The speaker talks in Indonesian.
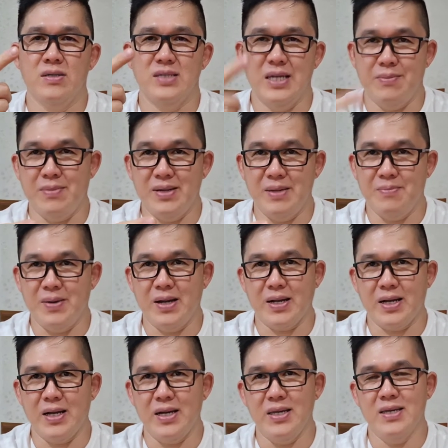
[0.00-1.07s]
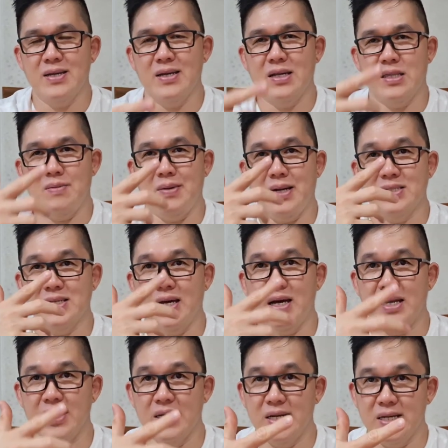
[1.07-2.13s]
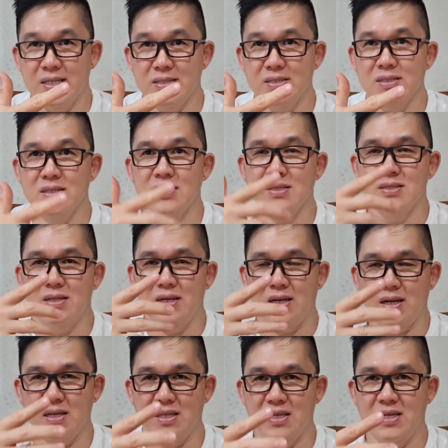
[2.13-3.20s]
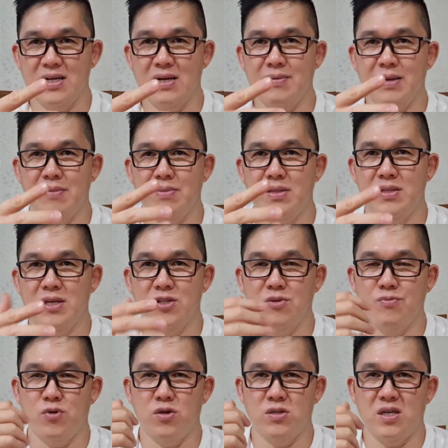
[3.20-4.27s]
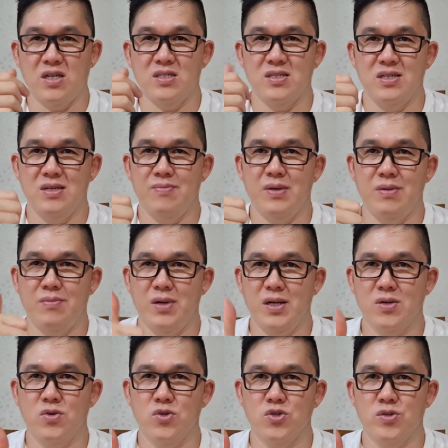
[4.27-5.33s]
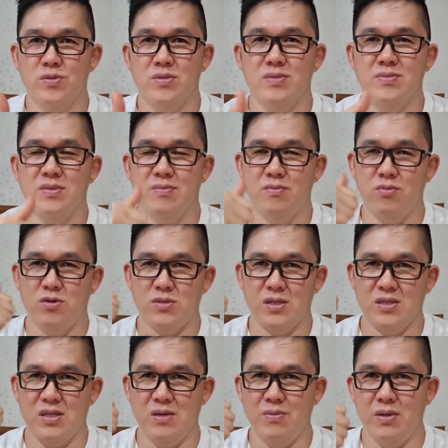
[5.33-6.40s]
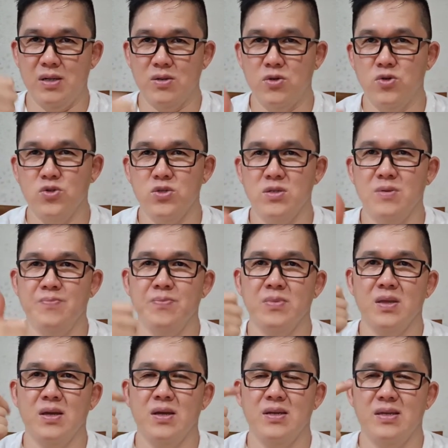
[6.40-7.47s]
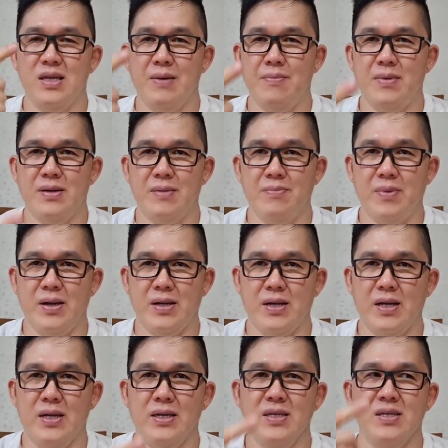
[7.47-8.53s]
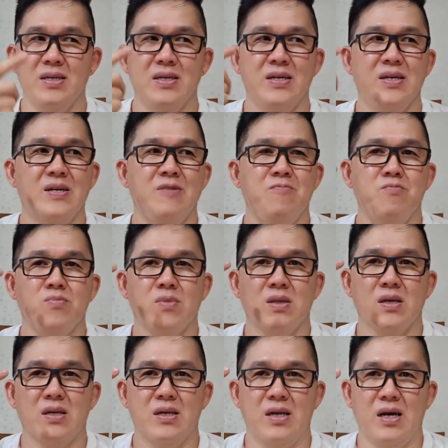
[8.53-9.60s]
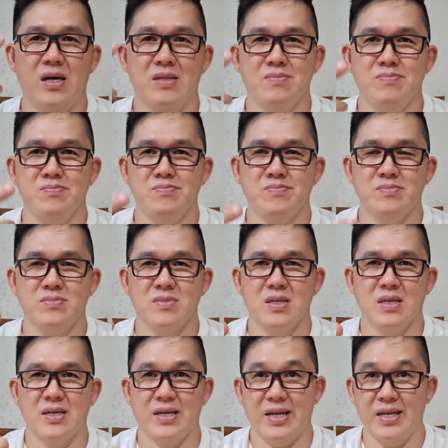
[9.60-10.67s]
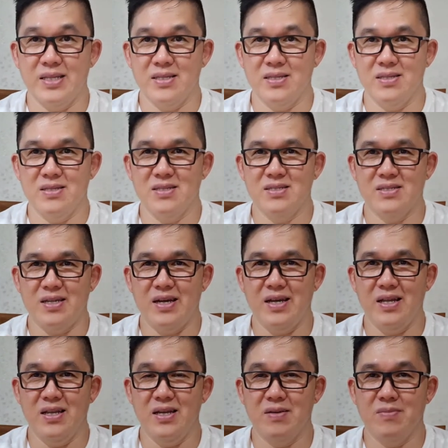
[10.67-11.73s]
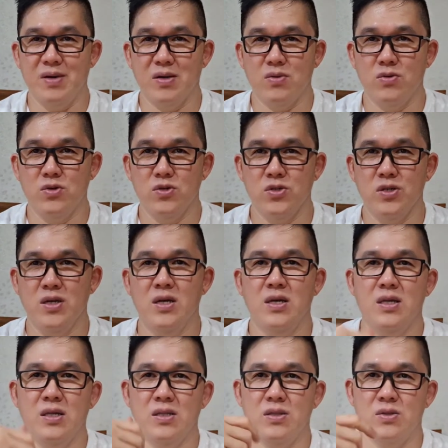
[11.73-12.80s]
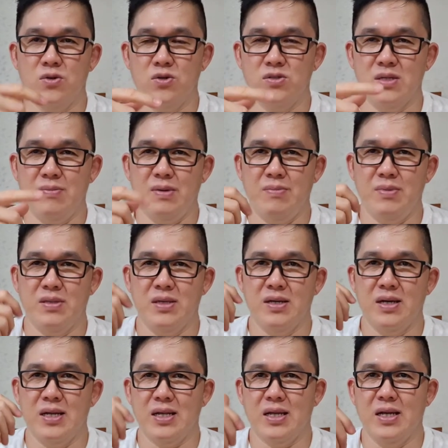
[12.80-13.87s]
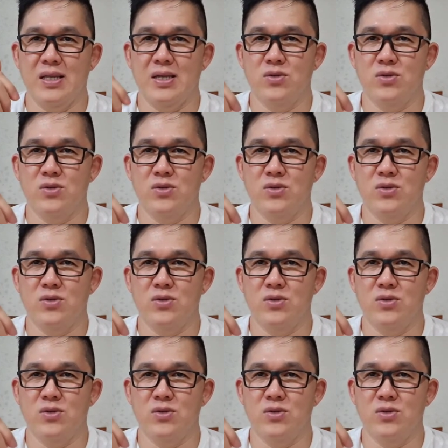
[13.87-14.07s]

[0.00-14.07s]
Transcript: nyaman dipakai, karena kita pakai seharian. Dan yang ketiga yang paling penting itu proteksinya paling bagus. Proteksinya bagus, nyaman dipakai, dan keren. Stylenya bagus, Terus yang paling penting harganya